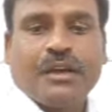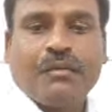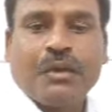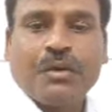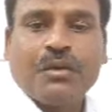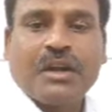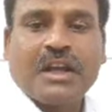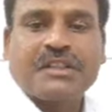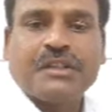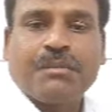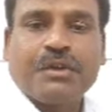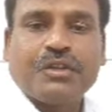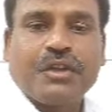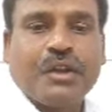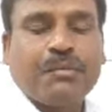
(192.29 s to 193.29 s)
ఎవరు రాష్ట్ర
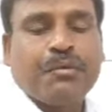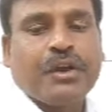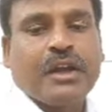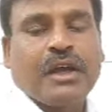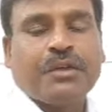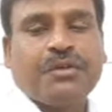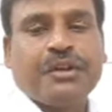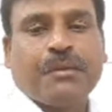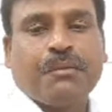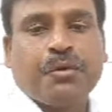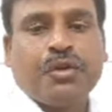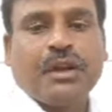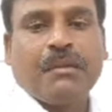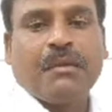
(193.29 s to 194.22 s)
ప్రజలు ఇప్పుడే కాదు ఎప్పుడూ